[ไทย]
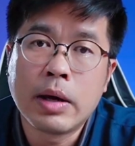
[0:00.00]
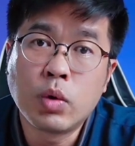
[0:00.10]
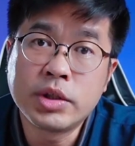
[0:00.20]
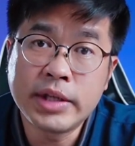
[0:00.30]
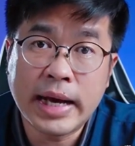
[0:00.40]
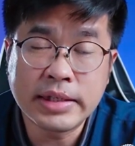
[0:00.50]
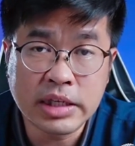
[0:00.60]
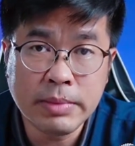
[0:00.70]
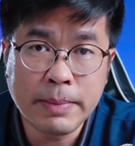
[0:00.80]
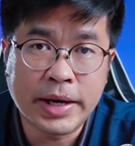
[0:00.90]
คุณแชร์สิ่ง
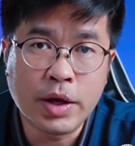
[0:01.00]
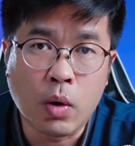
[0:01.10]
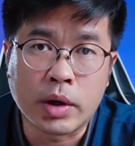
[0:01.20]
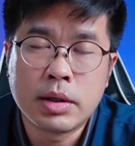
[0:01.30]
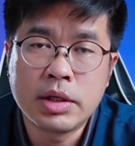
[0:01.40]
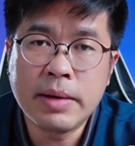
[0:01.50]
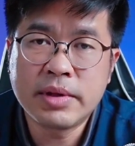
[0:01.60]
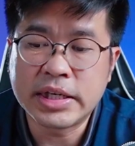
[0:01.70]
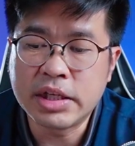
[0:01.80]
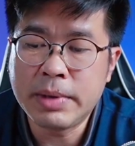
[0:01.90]
ที่มีประโยชน์ ยิ่ง
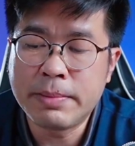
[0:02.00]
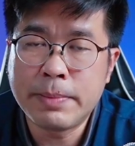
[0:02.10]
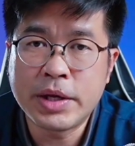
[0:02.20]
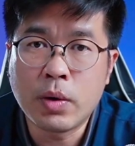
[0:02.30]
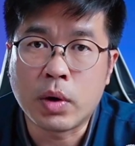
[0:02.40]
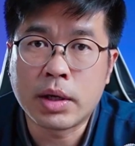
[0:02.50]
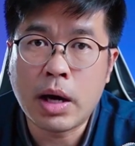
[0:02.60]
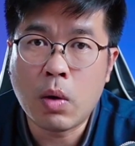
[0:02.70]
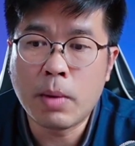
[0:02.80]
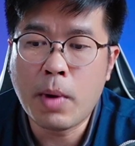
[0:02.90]
สิ่งที่เป็นมีประโยชน์
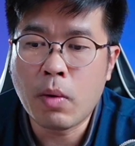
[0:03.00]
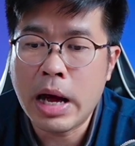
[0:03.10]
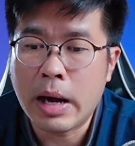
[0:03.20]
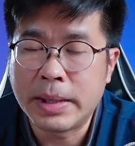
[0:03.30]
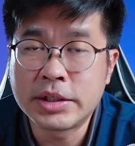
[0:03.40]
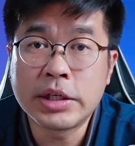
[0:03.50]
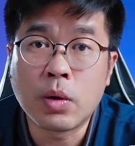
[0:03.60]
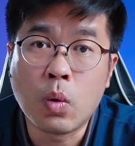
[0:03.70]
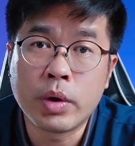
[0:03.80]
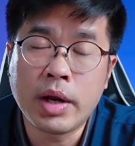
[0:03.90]
เขาก็มองว่าบัญชี
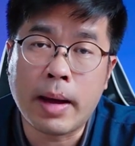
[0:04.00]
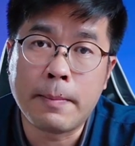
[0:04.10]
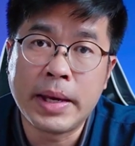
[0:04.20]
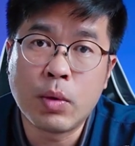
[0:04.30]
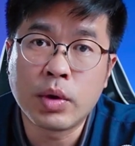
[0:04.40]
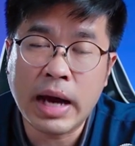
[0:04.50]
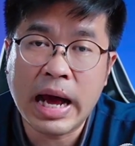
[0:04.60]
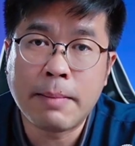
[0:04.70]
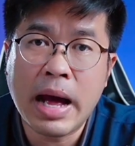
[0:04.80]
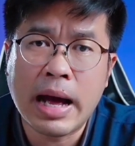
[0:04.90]
ของคุณเนี่ยมีคุณ
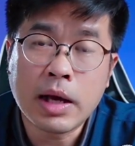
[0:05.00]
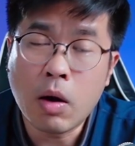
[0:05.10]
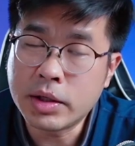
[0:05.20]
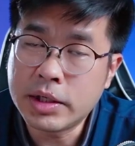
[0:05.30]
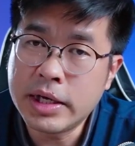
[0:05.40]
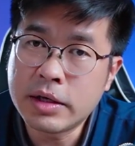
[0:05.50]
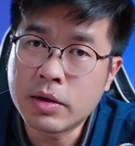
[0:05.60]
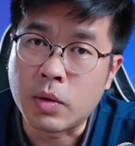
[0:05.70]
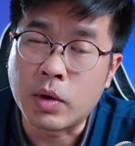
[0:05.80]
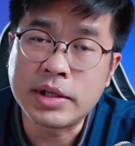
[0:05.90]
ค่ามากเขาก็จะยิ่ง
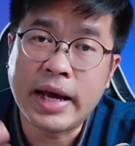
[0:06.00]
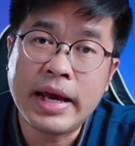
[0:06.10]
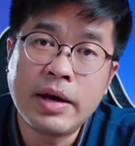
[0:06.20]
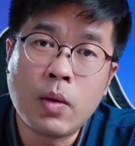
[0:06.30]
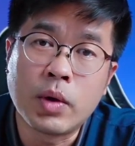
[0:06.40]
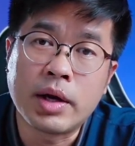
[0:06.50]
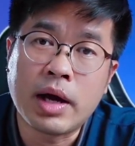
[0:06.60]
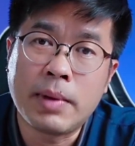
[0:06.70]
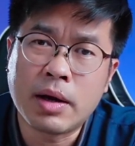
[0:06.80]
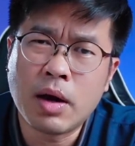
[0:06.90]
กดหัวใจให้คุณนะ
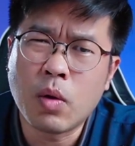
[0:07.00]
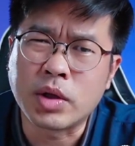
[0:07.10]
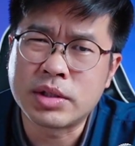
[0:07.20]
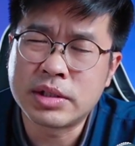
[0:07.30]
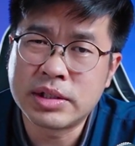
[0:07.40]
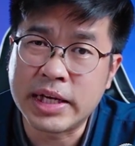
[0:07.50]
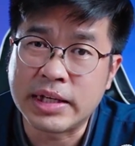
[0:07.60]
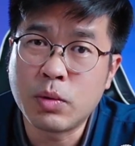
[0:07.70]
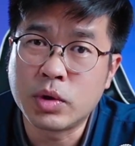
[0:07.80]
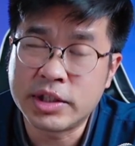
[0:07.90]
ครับแล้วก็กดสิ่ง
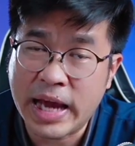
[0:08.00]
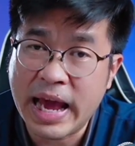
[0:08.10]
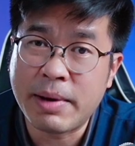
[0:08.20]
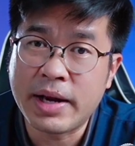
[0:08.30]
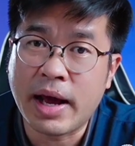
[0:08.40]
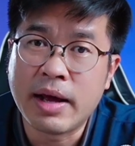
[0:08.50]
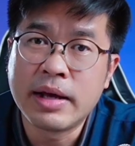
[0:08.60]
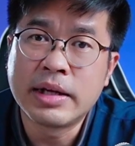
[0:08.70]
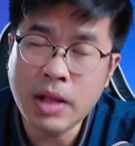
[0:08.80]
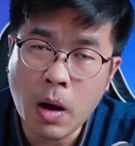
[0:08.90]
ที่คุณแชร์มาเนี่ย
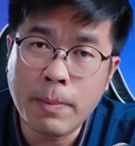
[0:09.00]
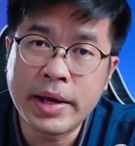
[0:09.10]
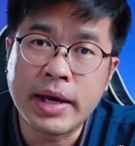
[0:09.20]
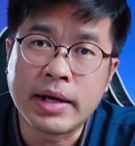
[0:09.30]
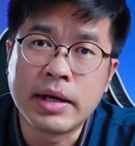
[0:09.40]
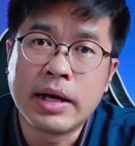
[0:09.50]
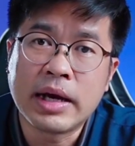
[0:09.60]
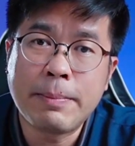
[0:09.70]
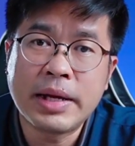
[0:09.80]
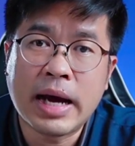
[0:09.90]
ต่อไปอีก
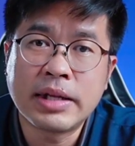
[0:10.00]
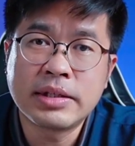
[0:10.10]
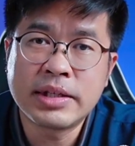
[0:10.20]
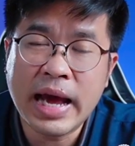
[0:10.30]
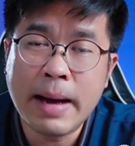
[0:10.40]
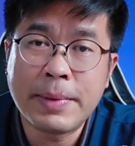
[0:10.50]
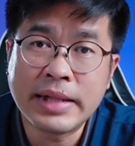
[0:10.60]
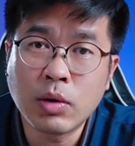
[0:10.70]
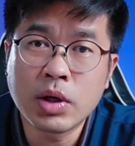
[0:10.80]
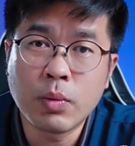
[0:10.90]
การเป็นการแชร์เป็น
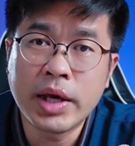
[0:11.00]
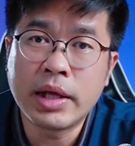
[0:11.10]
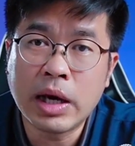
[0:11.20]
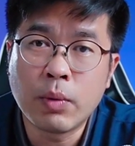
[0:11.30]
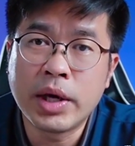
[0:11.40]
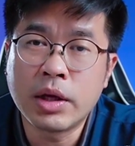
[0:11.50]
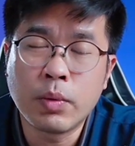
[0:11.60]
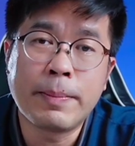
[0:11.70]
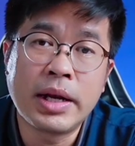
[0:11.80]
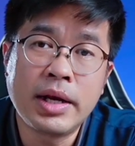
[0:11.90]
เท่าทวีทวีท
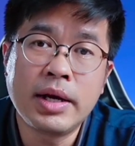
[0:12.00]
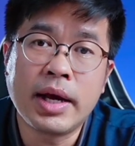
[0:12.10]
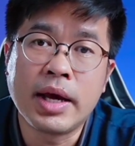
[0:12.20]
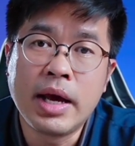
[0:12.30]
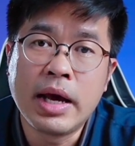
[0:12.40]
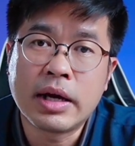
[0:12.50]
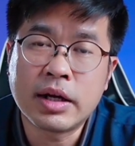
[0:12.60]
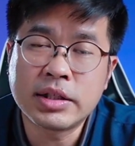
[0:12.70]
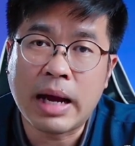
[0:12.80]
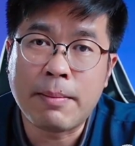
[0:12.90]
วีไปเรื่อยๆ
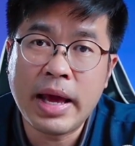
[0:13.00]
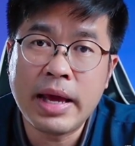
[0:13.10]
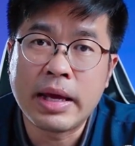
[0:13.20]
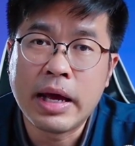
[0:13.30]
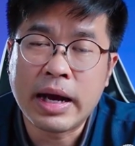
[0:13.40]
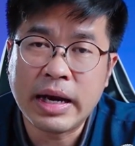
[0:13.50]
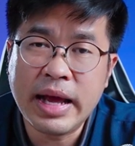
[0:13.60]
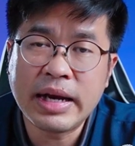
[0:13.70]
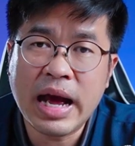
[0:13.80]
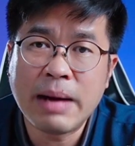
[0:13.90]
ก็จะทำให้คะแน
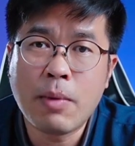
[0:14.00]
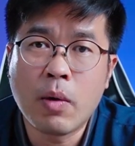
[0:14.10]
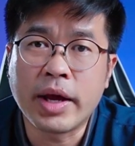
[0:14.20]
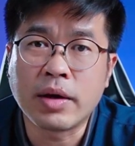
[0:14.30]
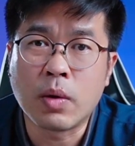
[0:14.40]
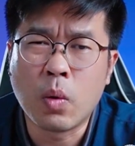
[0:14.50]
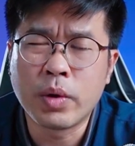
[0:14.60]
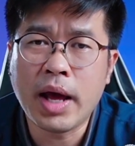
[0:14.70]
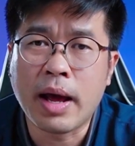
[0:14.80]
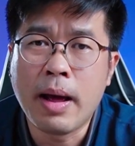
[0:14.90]
นค่ามองเห็นของคุ
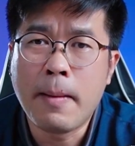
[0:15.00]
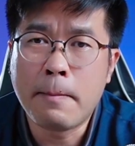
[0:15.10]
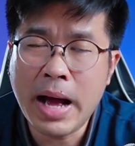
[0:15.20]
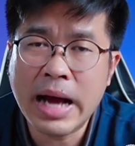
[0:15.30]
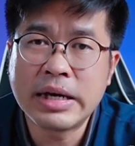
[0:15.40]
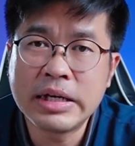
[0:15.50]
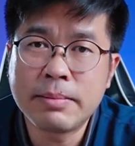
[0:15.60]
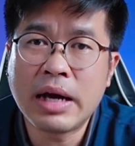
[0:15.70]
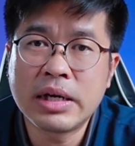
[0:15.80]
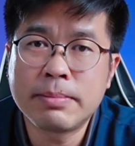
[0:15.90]
ณเนี่ยมากขึ้น
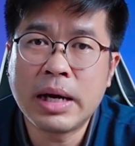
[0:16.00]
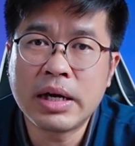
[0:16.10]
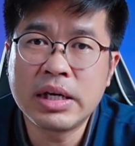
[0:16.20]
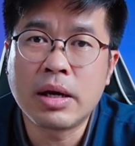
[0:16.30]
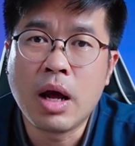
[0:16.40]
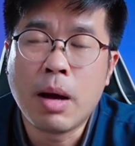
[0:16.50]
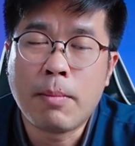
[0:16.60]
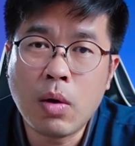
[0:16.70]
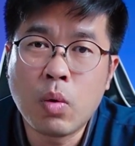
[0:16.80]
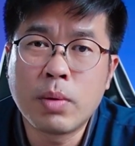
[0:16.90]
มากขึ้นมากขึ้น
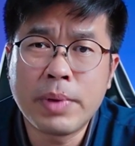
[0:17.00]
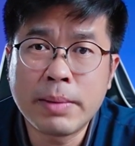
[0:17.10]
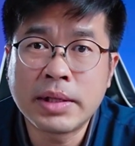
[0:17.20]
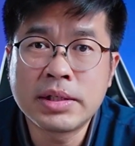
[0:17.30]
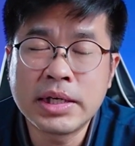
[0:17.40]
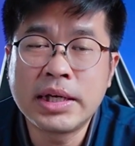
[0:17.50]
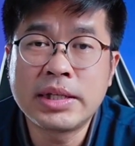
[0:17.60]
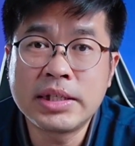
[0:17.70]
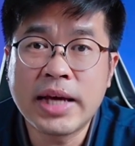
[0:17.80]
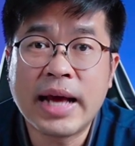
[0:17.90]
เพราะคุณเป็นบัญชี
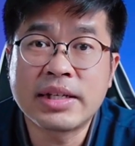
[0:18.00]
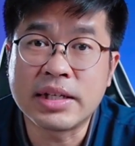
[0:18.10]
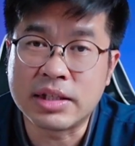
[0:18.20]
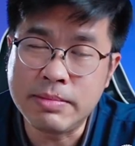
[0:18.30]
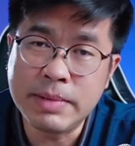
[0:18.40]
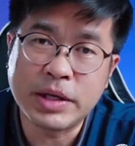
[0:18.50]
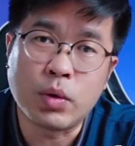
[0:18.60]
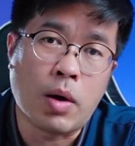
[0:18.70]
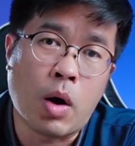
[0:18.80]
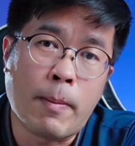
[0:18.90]
ที่แชร์สิ่งที่มีประโย
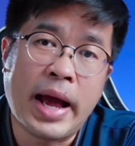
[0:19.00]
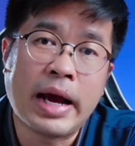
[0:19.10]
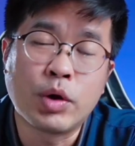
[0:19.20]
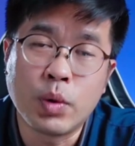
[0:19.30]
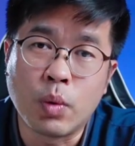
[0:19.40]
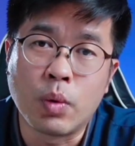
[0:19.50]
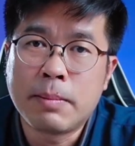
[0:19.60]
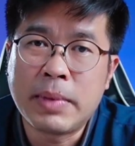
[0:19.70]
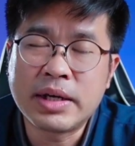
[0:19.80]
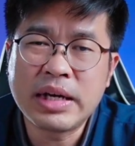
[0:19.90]
ชน์มาให้เขาดู
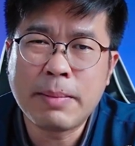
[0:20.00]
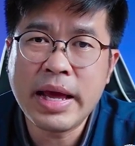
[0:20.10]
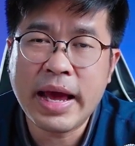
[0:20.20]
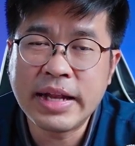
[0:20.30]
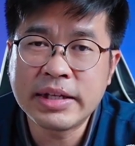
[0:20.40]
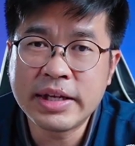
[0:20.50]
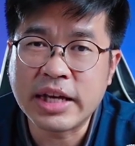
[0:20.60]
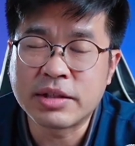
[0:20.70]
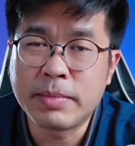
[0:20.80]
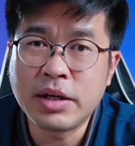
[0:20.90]
มันก็ทำให้
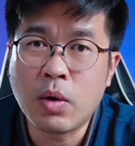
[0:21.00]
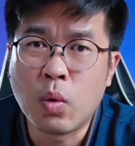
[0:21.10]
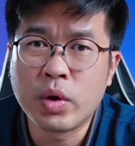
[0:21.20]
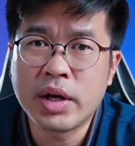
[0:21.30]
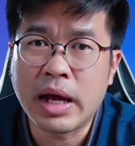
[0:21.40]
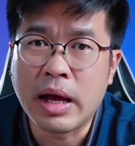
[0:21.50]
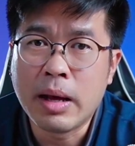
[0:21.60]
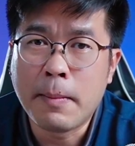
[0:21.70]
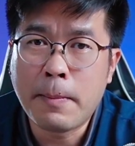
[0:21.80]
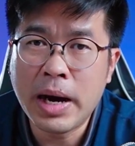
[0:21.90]
engagement ของคุณเนี่ย
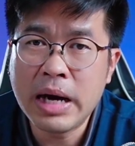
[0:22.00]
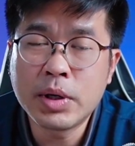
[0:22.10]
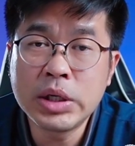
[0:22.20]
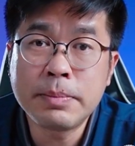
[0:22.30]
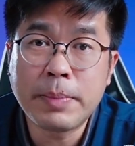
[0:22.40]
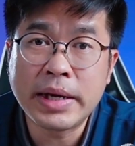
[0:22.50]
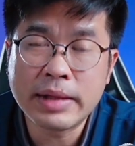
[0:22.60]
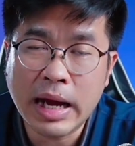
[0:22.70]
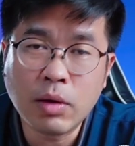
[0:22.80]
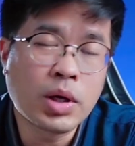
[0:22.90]
เพิ่มขึ้นเป็น
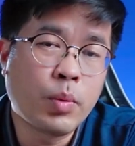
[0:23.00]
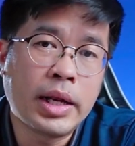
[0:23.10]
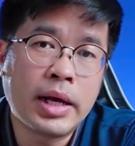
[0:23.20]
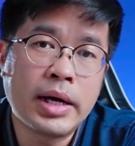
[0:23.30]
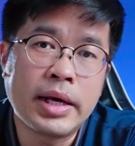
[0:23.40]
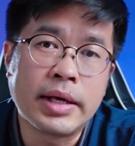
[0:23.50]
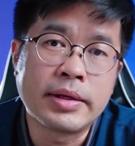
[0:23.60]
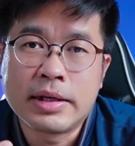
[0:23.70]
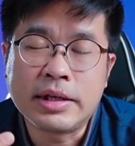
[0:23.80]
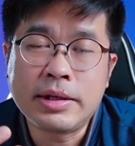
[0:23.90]
เท่าทวีเลย
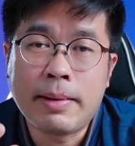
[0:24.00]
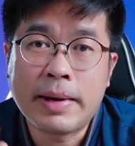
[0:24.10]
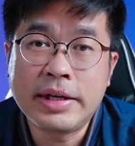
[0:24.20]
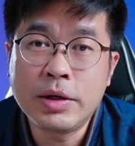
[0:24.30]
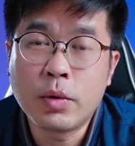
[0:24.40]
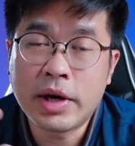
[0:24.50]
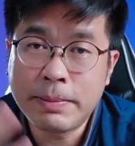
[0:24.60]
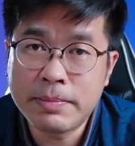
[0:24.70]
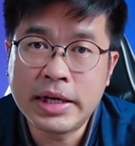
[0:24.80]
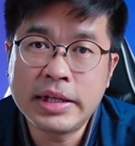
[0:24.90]
แล้วสำหรับใครที่ดูค
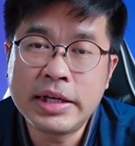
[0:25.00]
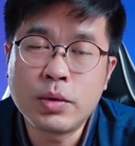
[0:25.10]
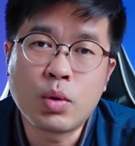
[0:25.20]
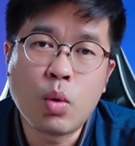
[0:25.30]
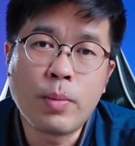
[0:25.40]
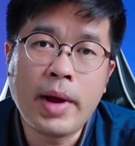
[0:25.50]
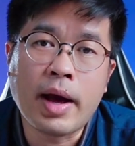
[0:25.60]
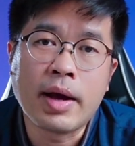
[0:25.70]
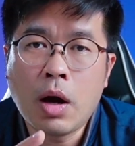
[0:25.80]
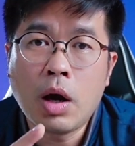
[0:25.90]
ลิปนี้ที่ YouTube เนี่
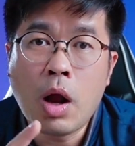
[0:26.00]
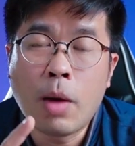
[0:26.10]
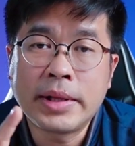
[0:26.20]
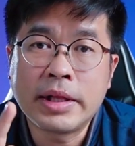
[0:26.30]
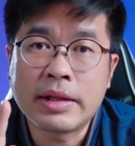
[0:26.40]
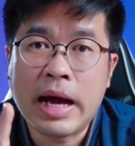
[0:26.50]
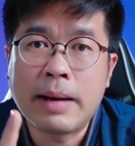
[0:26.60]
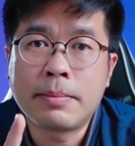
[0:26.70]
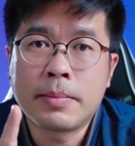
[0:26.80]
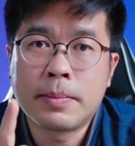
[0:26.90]
ยก็ลองไปติดตา
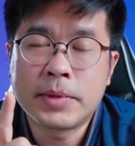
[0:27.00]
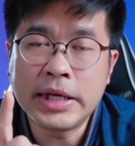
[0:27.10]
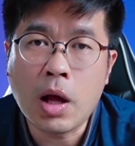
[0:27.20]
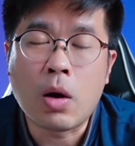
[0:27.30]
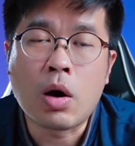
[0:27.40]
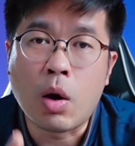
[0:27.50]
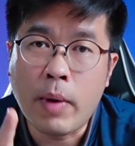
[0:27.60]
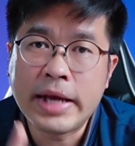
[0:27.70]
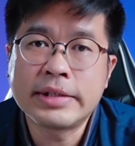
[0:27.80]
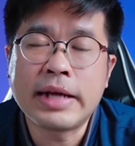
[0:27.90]
มิกตอกของ
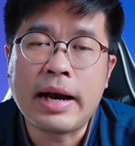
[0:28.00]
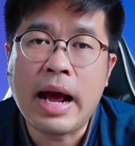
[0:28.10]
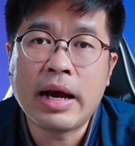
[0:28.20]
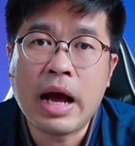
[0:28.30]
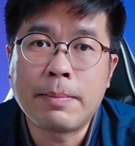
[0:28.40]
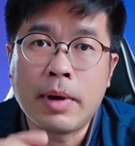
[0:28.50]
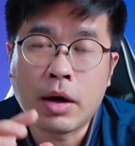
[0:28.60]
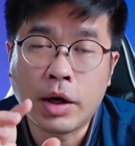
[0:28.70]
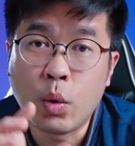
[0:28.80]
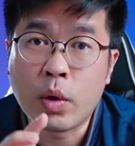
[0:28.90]
แวอิสาระนะครับแล้
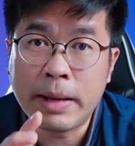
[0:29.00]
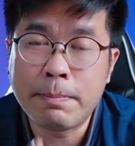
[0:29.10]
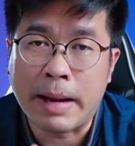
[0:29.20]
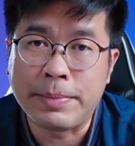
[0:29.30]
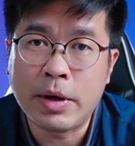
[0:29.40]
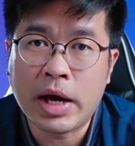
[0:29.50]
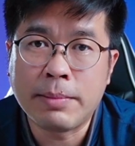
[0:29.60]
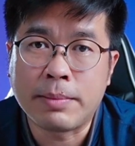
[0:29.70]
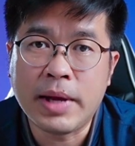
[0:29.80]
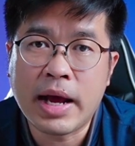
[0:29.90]
วก็ดูคลิปแบบเดียวกั
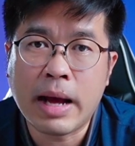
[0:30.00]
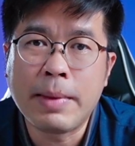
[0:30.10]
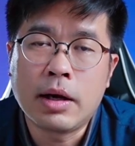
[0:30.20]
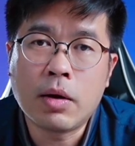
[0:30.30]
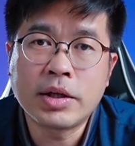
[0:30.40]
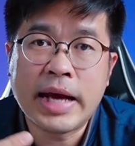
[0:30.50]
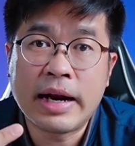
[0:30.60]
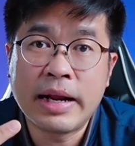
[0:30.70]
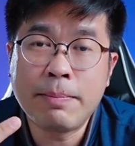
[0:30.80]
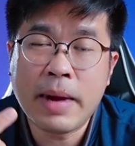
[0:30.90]
นแบบนี้นะครับแล้วก็แช
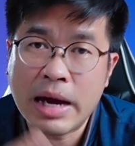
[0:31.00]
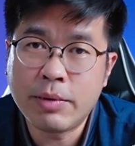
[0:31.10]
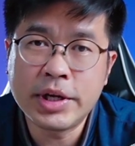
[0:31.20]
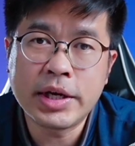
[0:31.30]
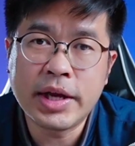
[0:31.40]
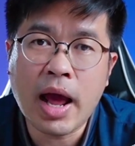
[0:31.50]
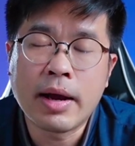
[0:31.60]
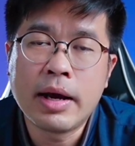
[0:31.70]
ร์คลิป 5 วิธีนี้